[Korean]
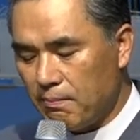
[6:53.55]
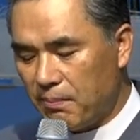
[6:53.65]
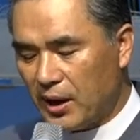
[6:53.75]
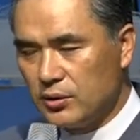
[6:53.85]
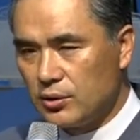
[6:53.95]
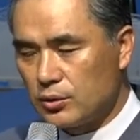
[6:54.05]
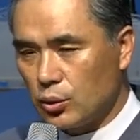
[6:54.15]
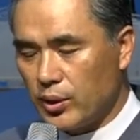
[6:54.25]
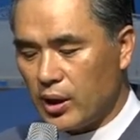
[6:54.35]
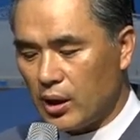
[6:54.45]
백년을
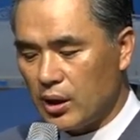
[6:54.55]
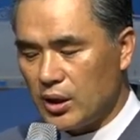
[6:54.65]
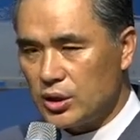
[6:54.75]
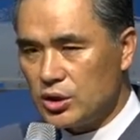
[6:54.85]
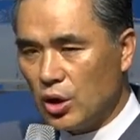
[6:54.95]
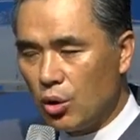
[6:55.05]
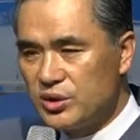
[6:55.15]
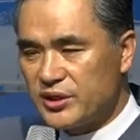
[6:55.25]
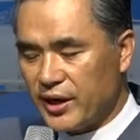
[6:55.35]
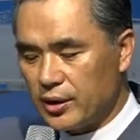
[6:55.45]
통해
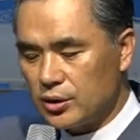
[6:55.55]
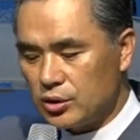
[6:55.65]
영생,